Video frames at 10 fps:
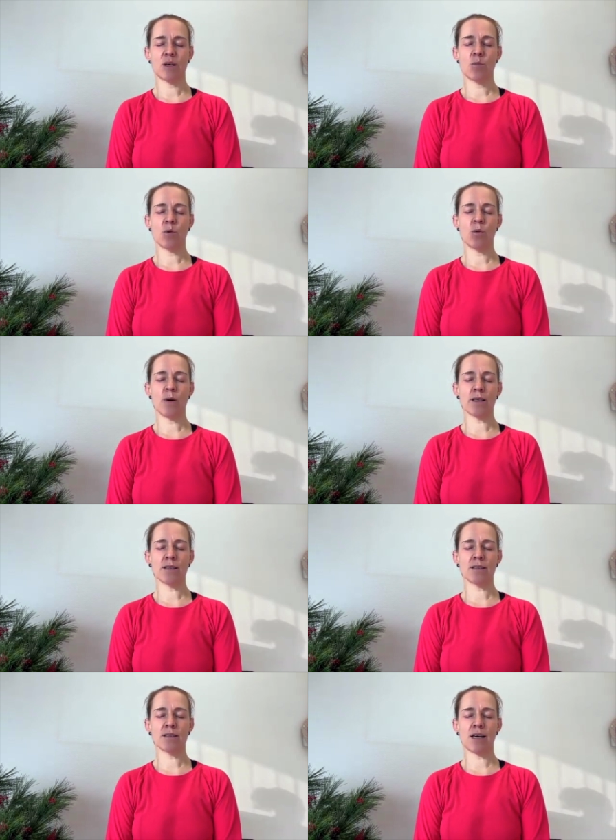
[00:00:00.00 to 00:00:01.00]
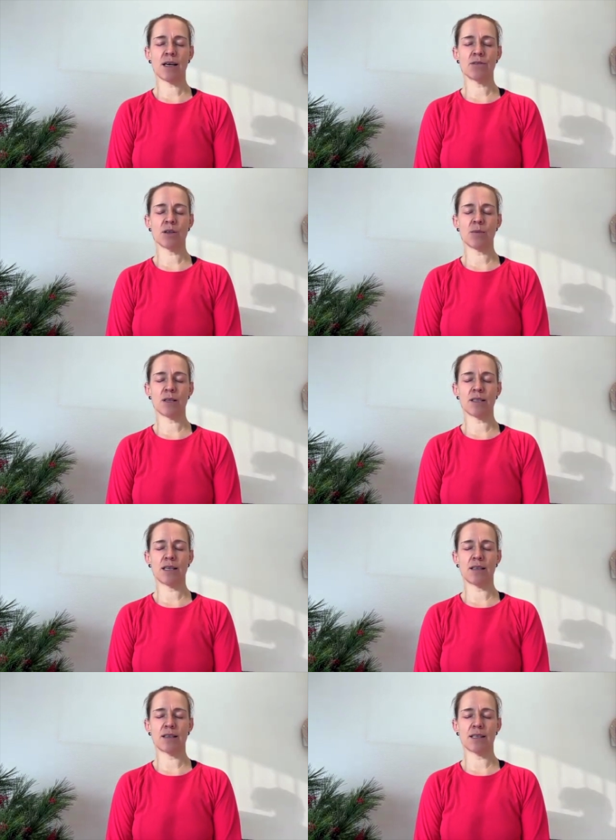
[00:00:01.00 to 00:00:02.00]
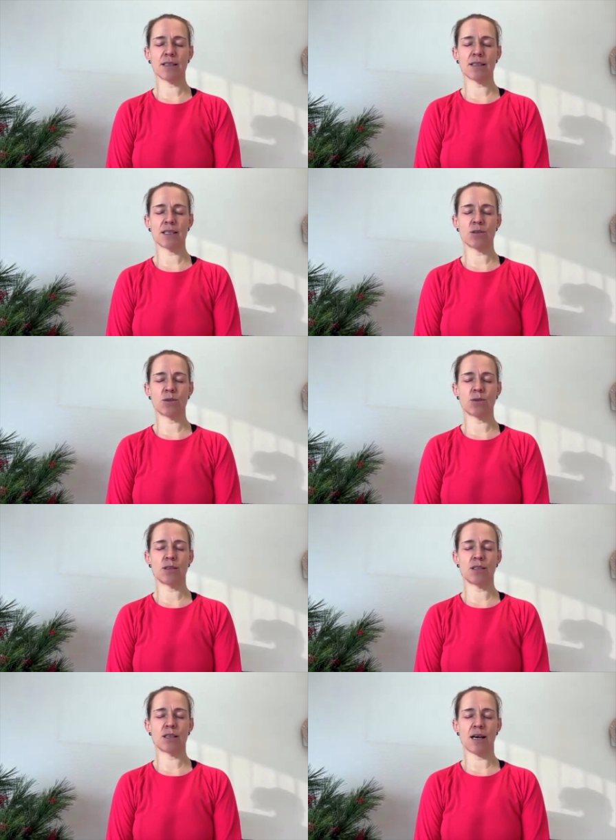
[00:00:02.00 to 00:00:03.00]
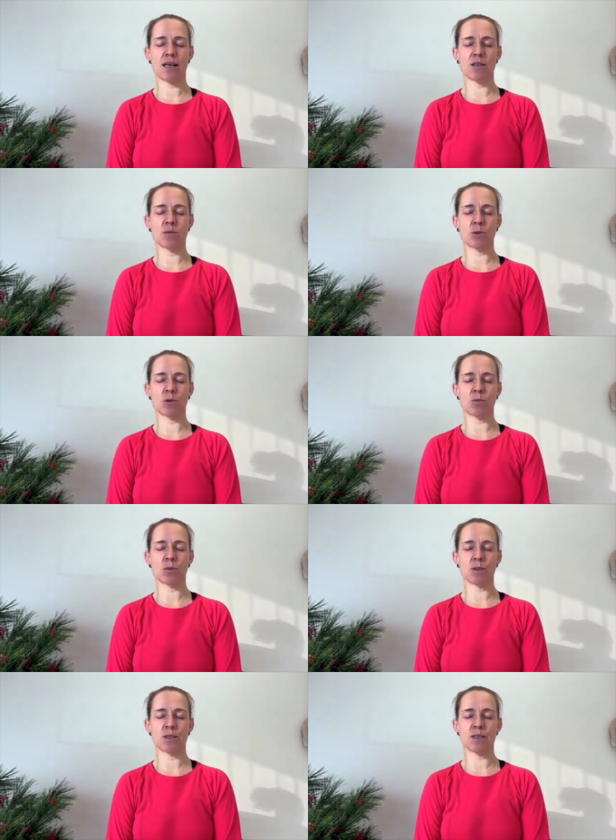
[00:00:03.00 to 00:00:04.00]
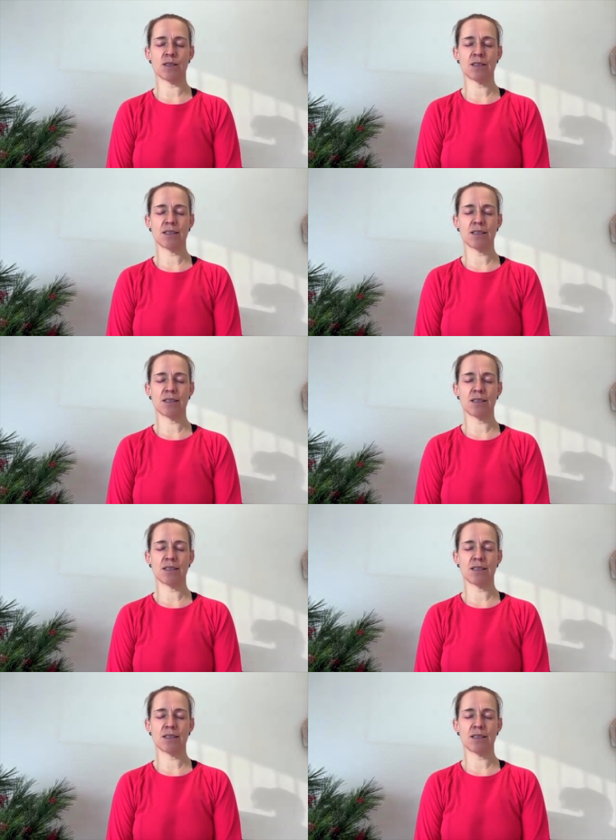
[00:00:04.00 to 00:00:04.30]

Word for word: Beobachte einfach mal deinen ganz natürlichen Atemrhythmus